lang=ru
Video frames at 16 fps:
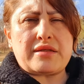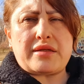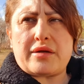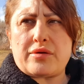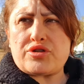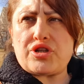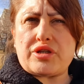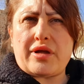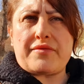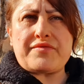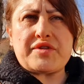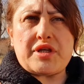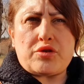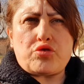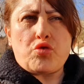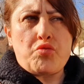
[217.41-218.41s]
короче, там
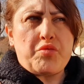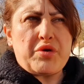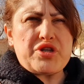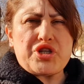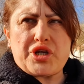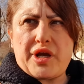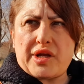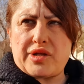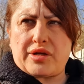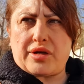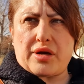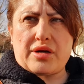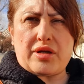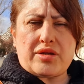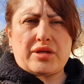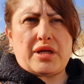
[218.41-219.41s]
все тумбочки
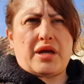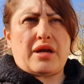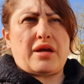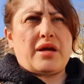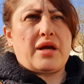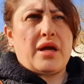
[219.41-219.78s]
открытые,